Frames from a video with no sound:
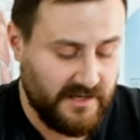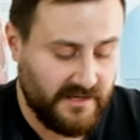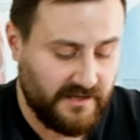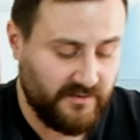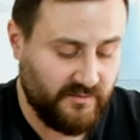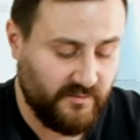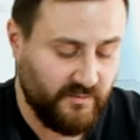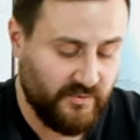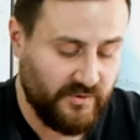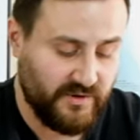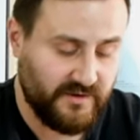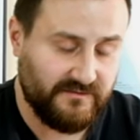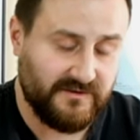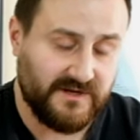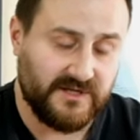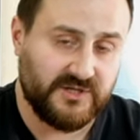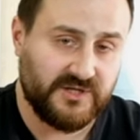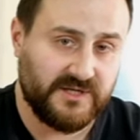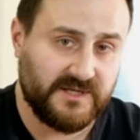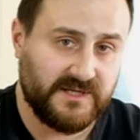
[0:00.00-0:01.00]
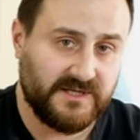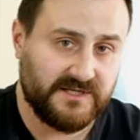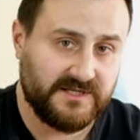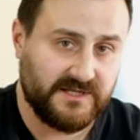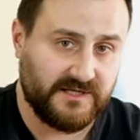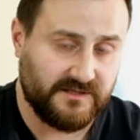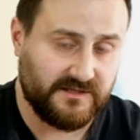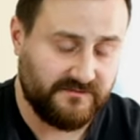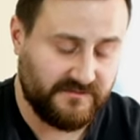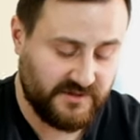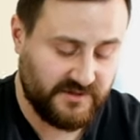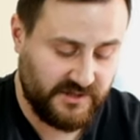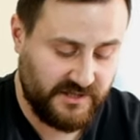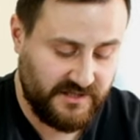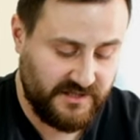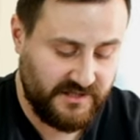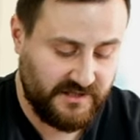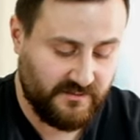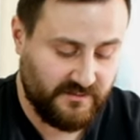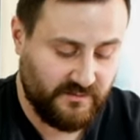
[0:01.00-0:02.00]
Любое ваше резкое
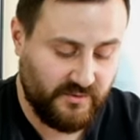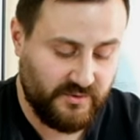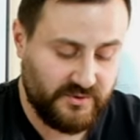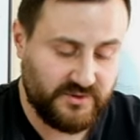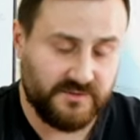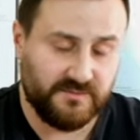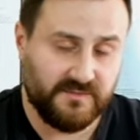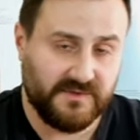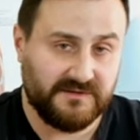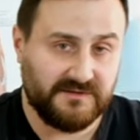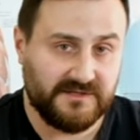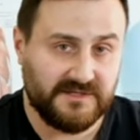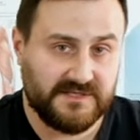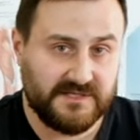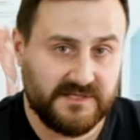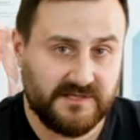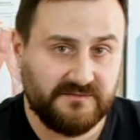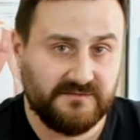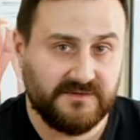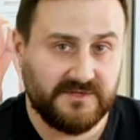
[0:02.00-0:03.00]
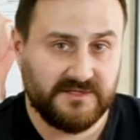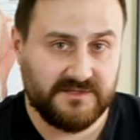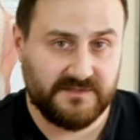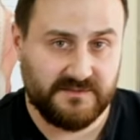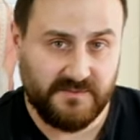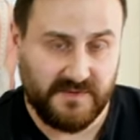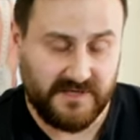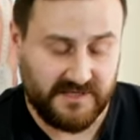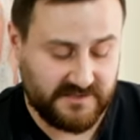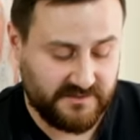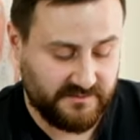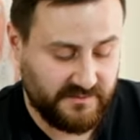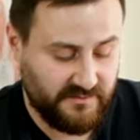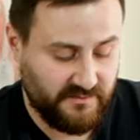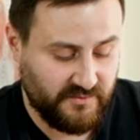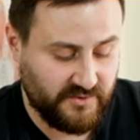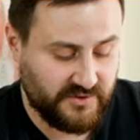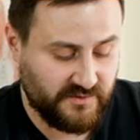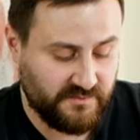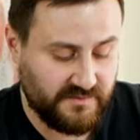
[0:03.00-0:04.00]
движение может провоцировать спазмы,
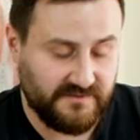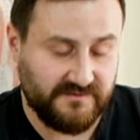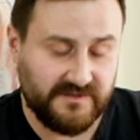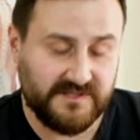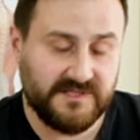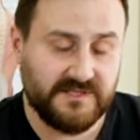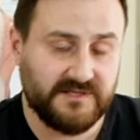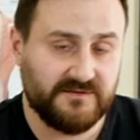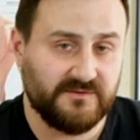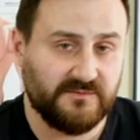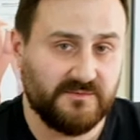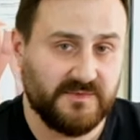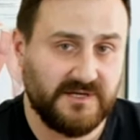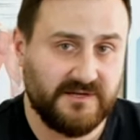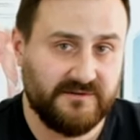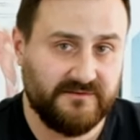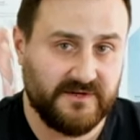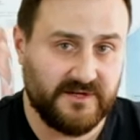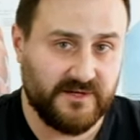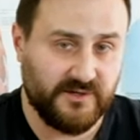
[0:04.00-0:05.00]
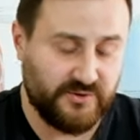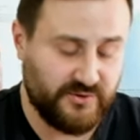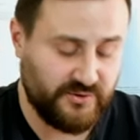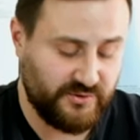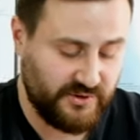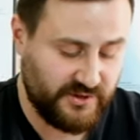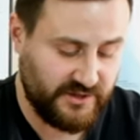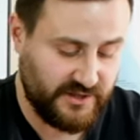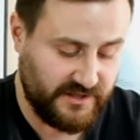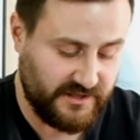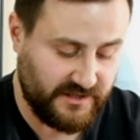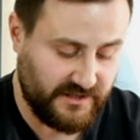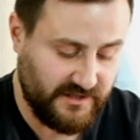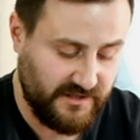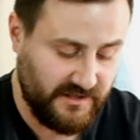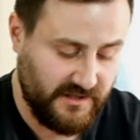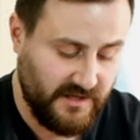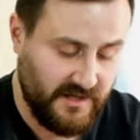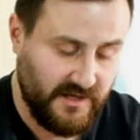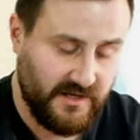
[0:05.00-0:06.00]
может провоцировать болевые
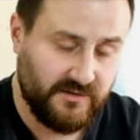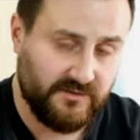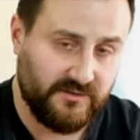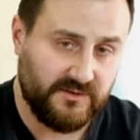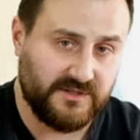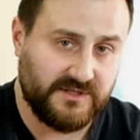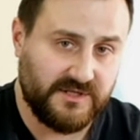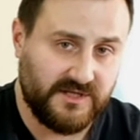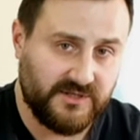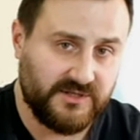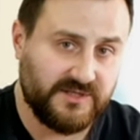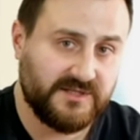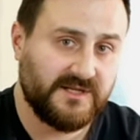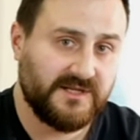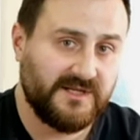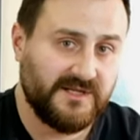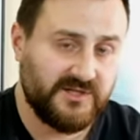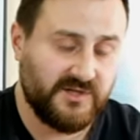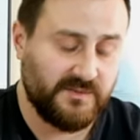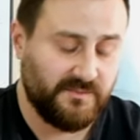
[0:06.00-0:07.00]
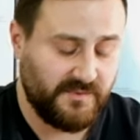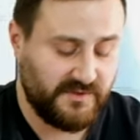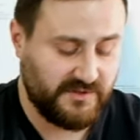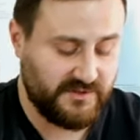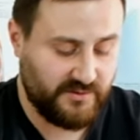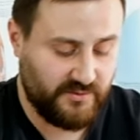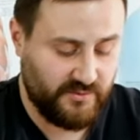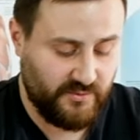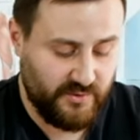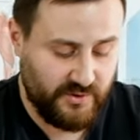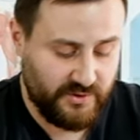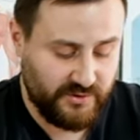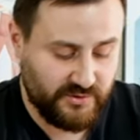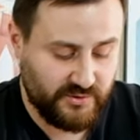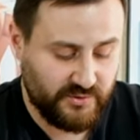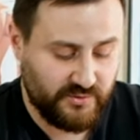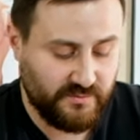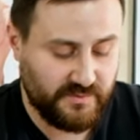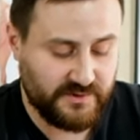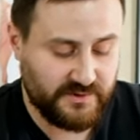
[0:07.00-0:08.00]
ощущения. То есть наша задача
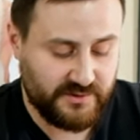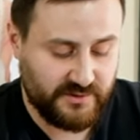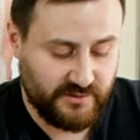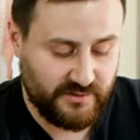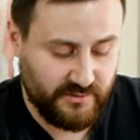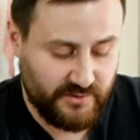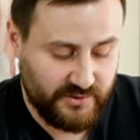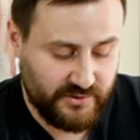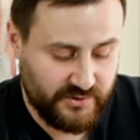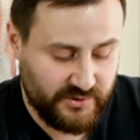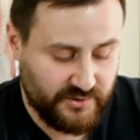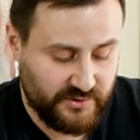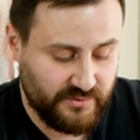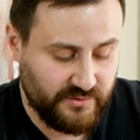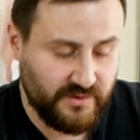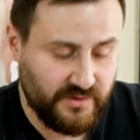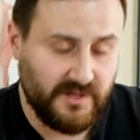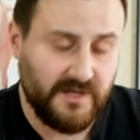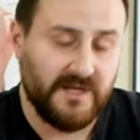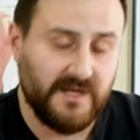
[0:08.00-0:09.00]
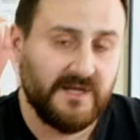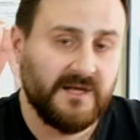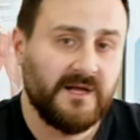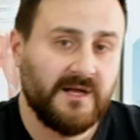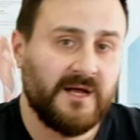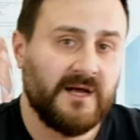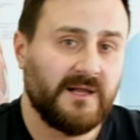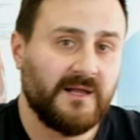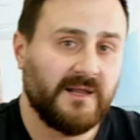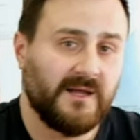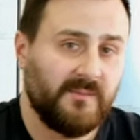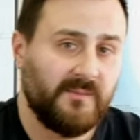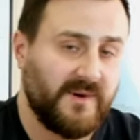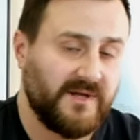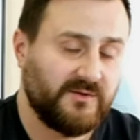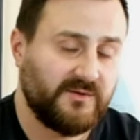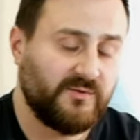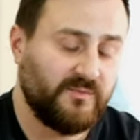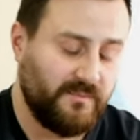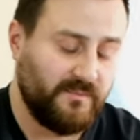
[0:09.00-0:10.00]
потихонечку, потихонечку
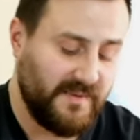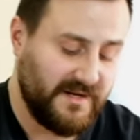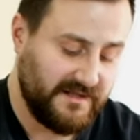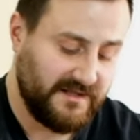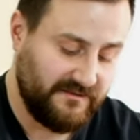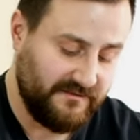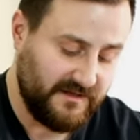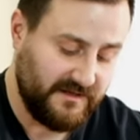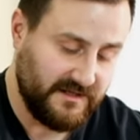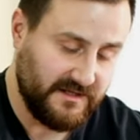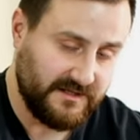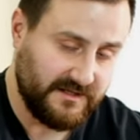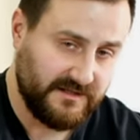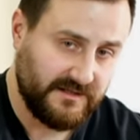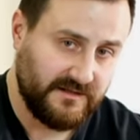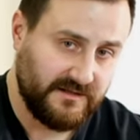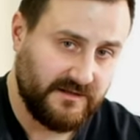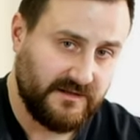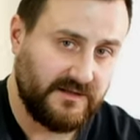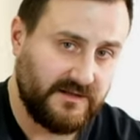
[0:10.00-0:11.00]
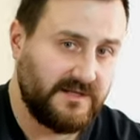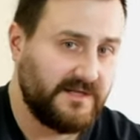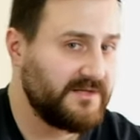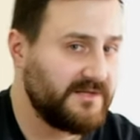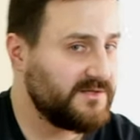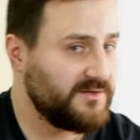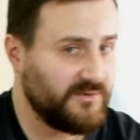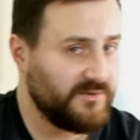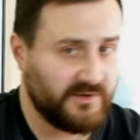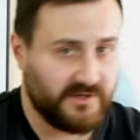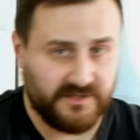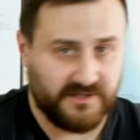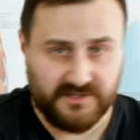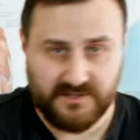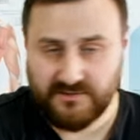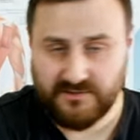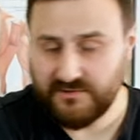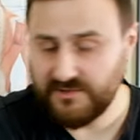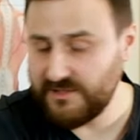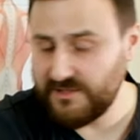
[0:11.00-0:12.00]
лопатку подвигать. Не дергать
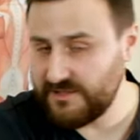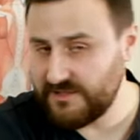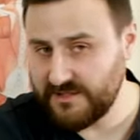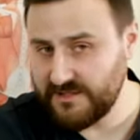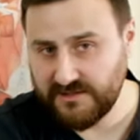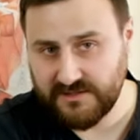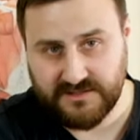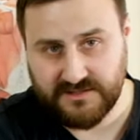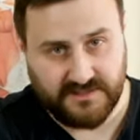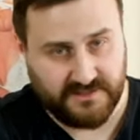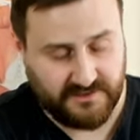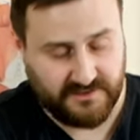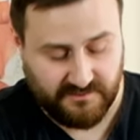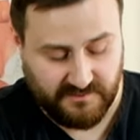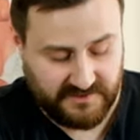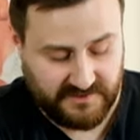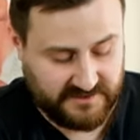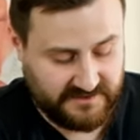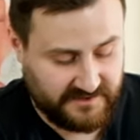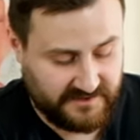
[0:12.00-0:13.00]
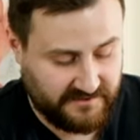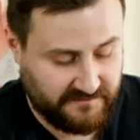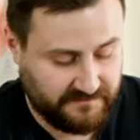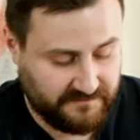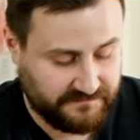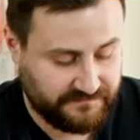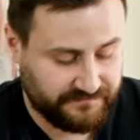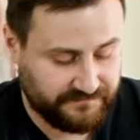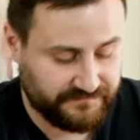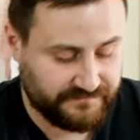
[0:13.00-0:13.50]
ее, не делать это быстро.